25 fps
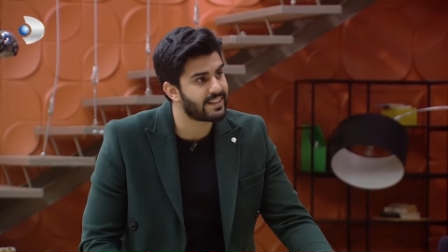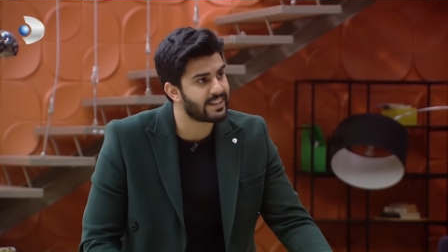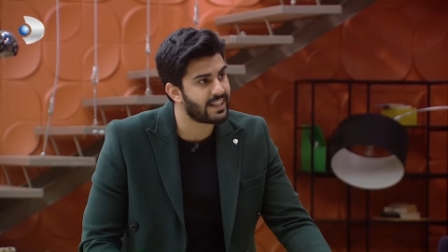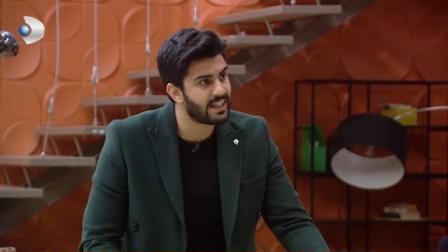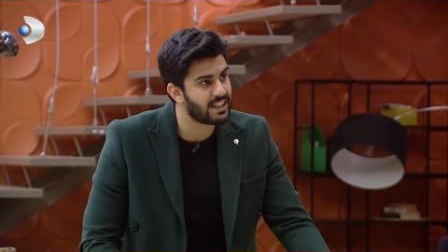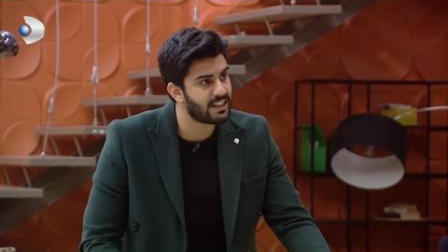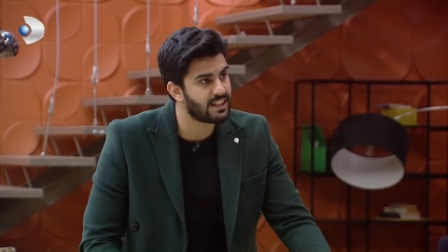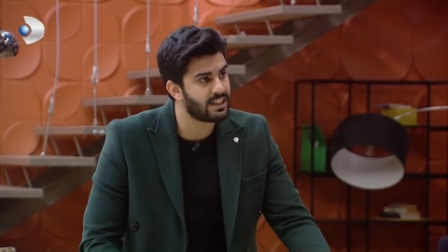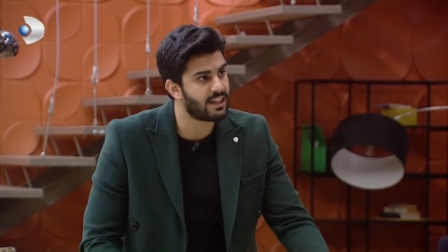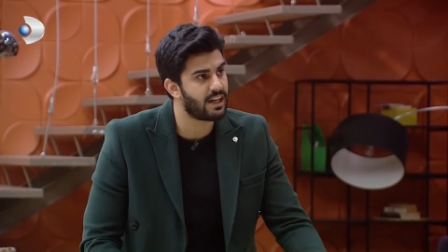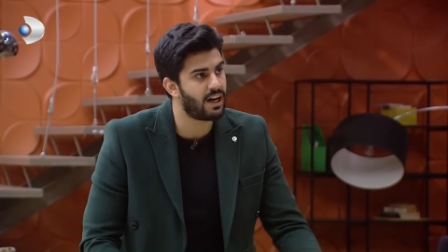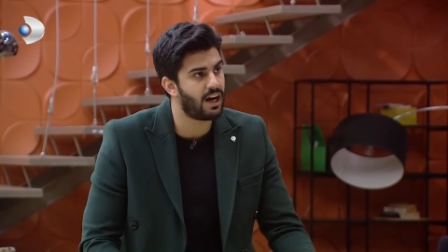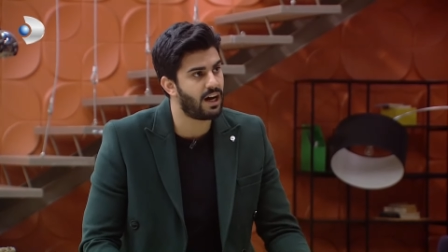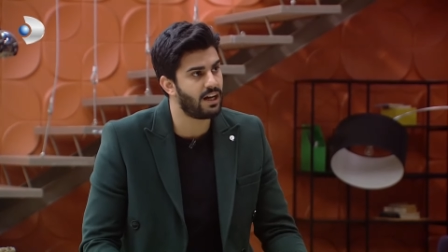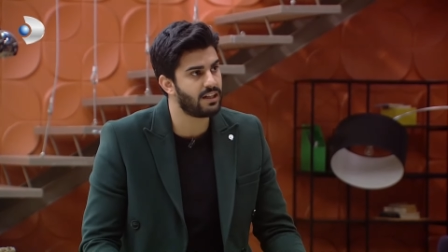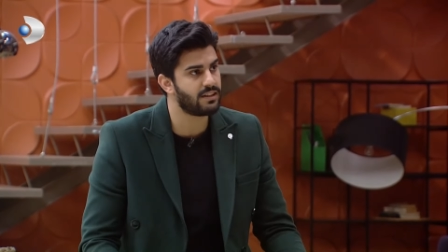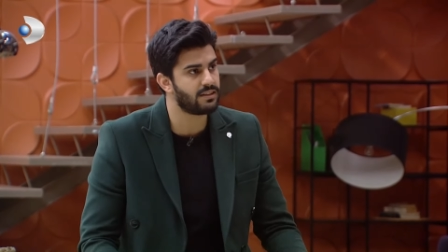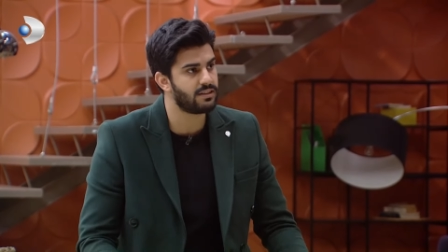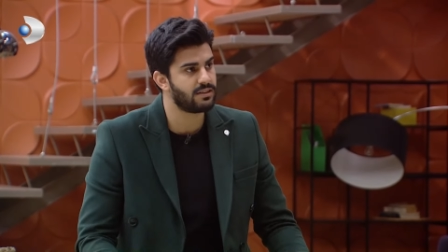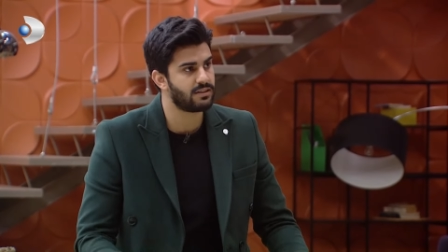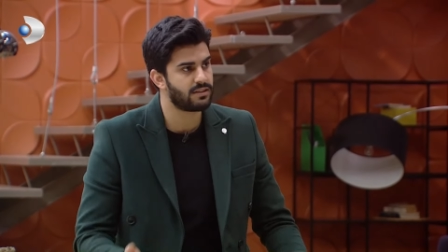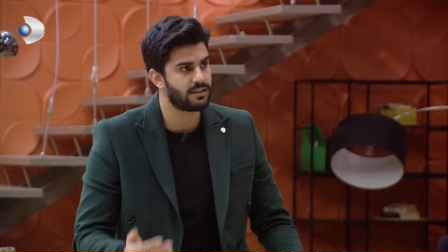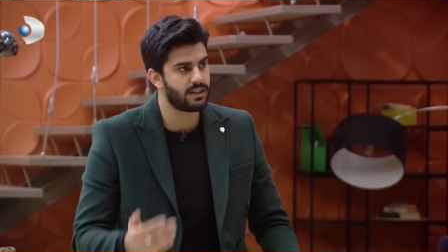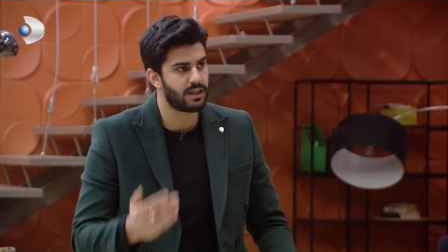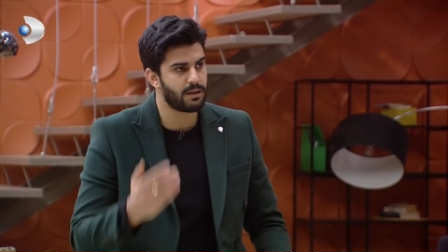dediği an
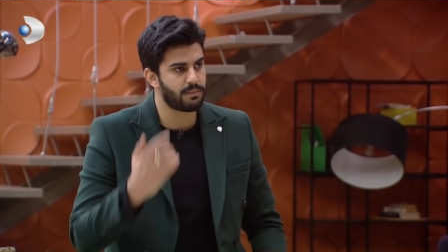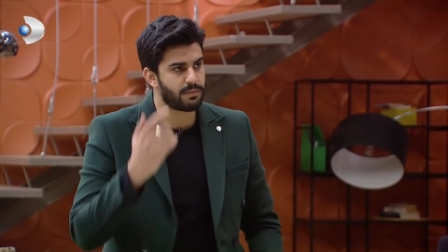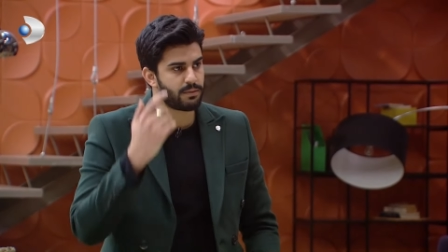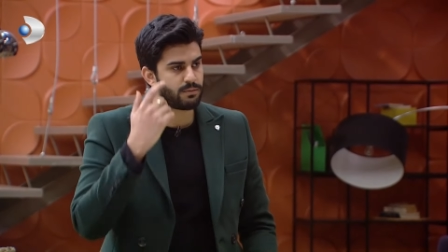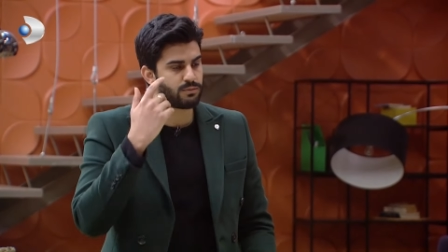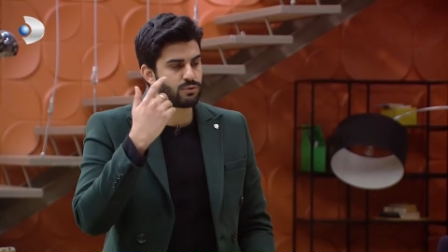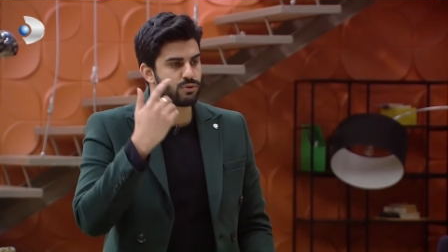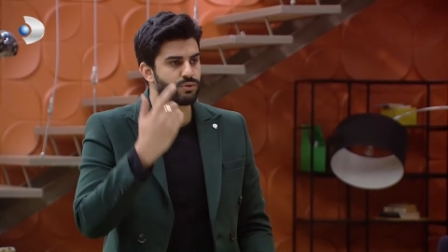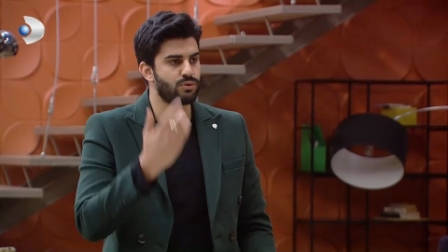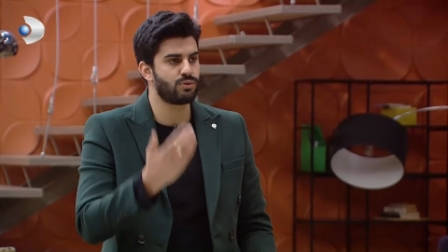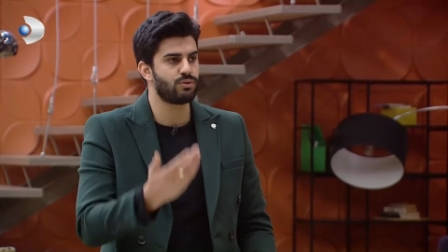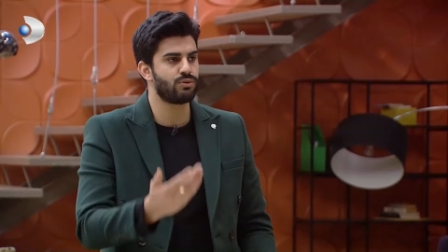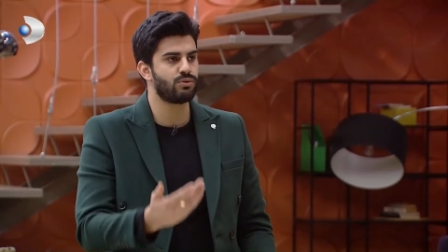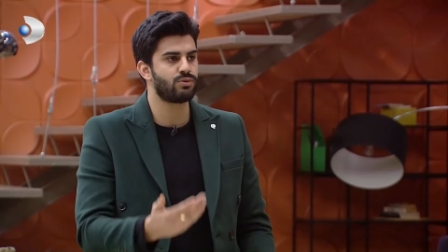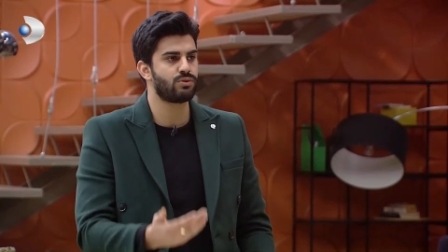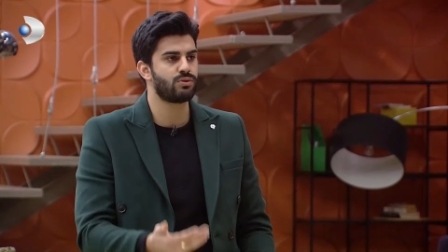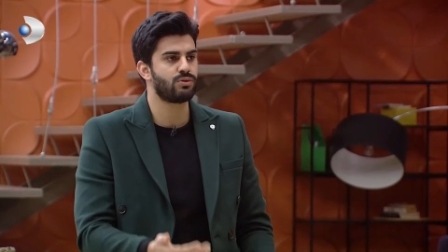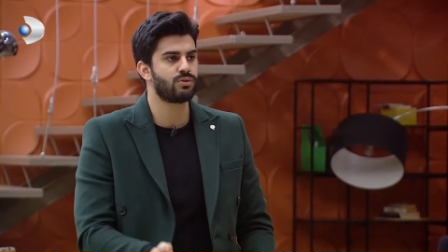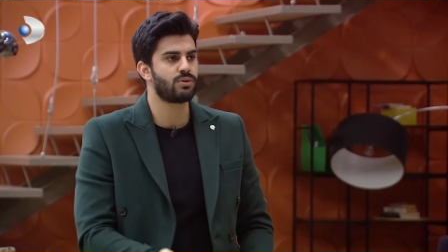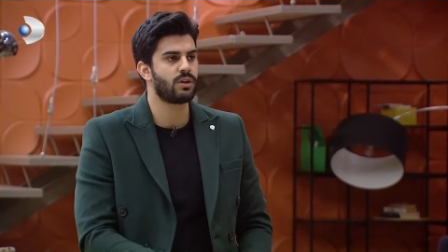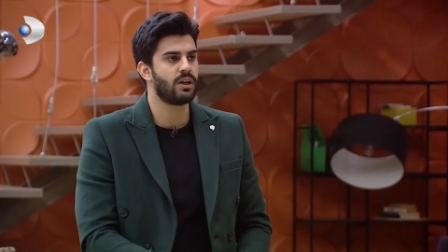hepimiz şunu düşündük.